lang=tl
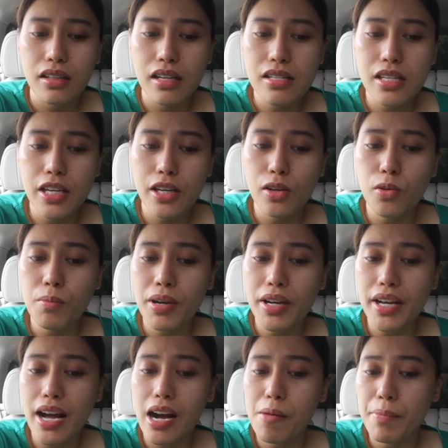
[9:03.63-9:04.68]
Kasi kung
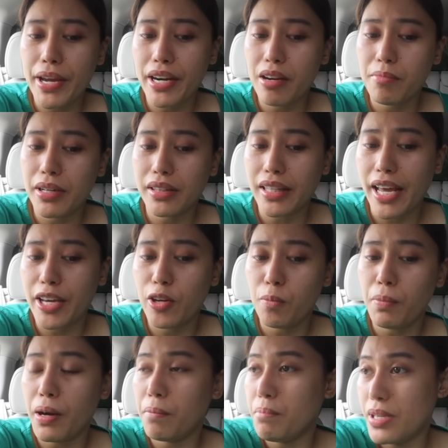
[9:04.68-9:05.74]
magkakapera man tayo,
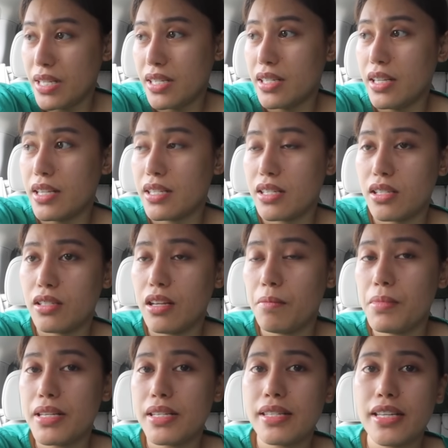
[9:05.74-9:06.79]
pang business,
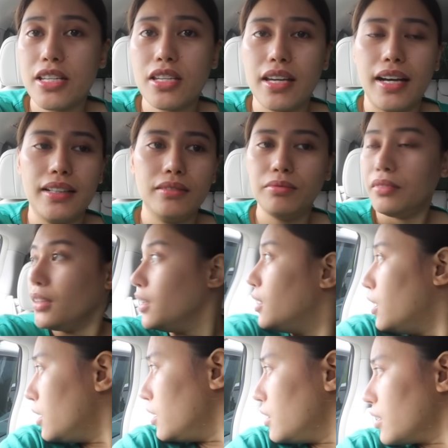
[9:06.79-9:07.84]
sa business siya.
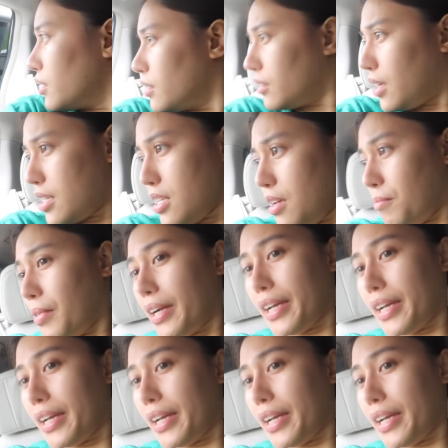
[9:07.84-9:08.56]
Kasi yung